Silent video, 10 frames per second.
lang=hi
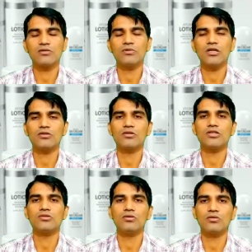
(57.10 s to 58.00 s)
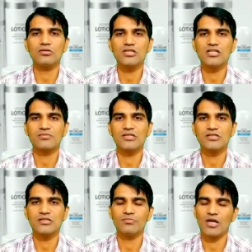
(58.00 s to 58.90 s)
चाहूंगा क्योंकि जो ऑटो सेल्स
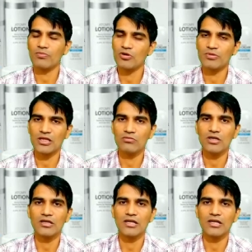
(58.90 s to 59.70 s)
मास्टर मैं आपको बताऊंगा